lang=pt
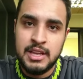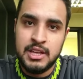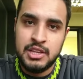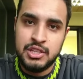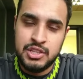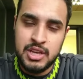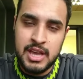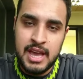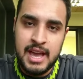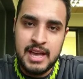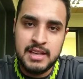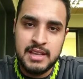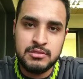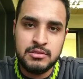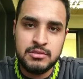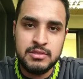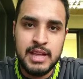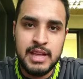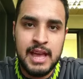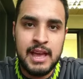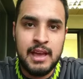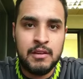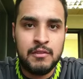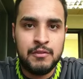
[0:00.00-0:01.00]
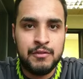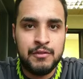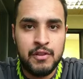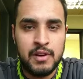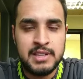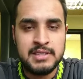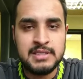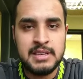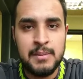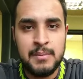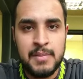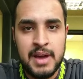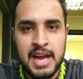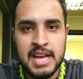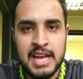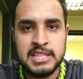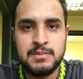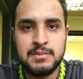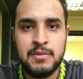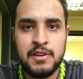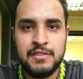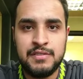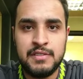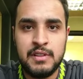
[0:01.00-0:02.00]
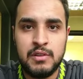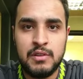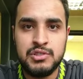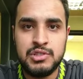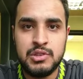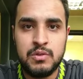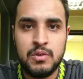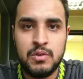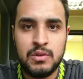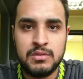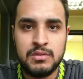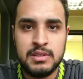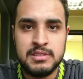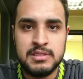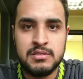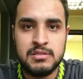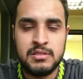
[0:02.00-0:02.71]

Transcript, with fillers: De resto, né, força máxima, afinal de contas,